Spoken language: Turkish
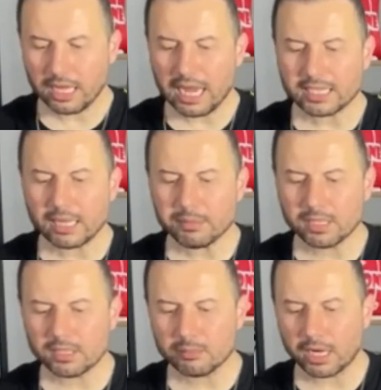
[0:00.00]
Erdem
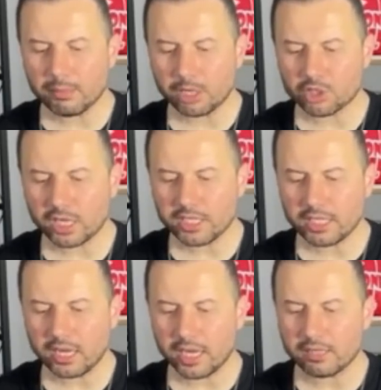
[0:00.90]
Yıldırım, Ali Başkan
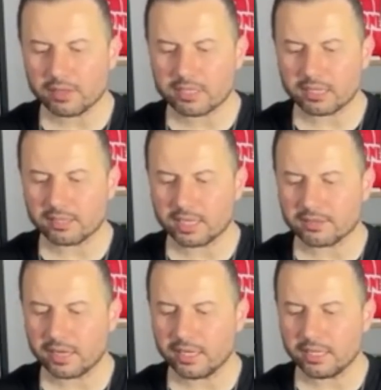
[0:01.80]
yine aynı vasat
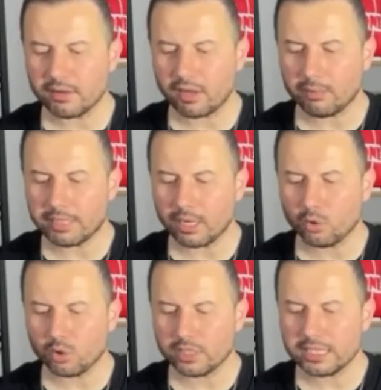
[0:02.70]
transferlerine devam eder.
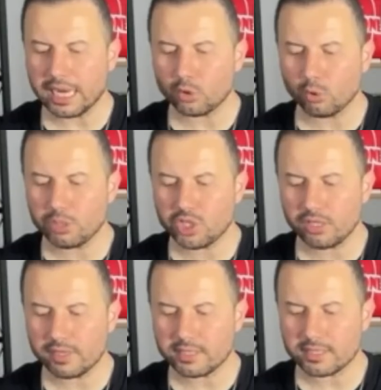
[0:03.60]
Lo gider
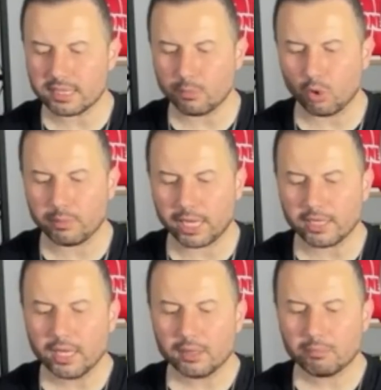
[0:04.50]
lobiciliği ve sistemi
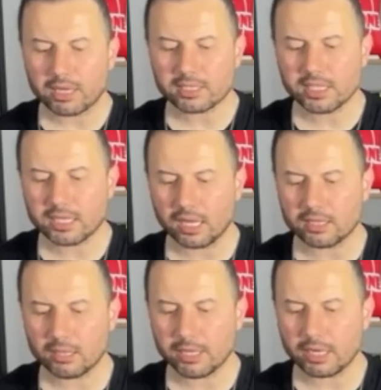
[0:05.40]
olmayan, baskıyı
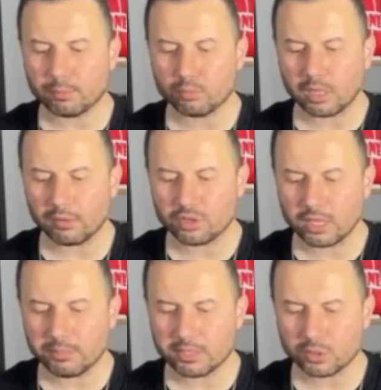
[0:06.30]
kaldıramayan Abdullah Avcı
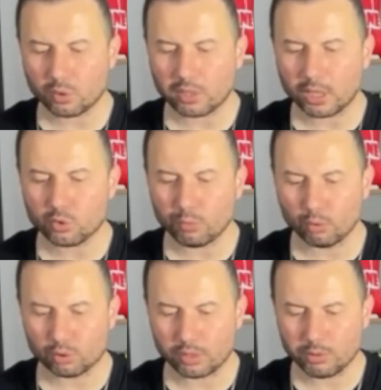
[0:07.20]
ile bir sezon daha çöp
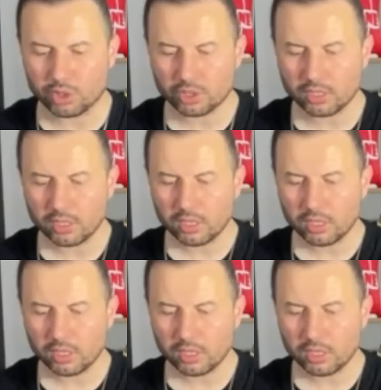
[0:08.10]
olur demiş.